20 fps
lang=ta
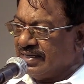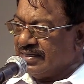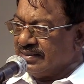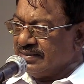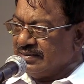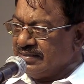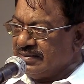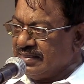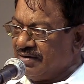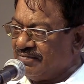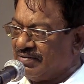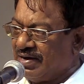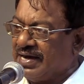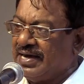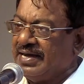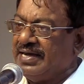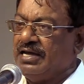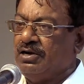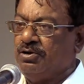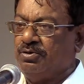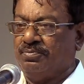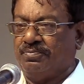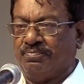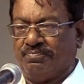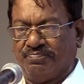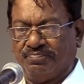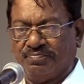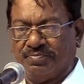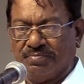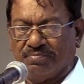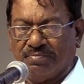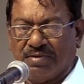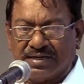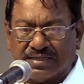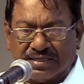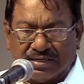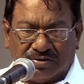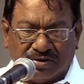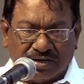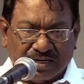எந்த வகையிலும்
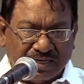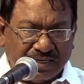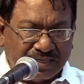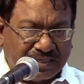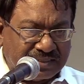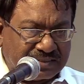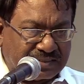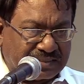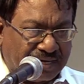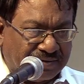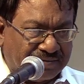மற்றவர்களுக்கு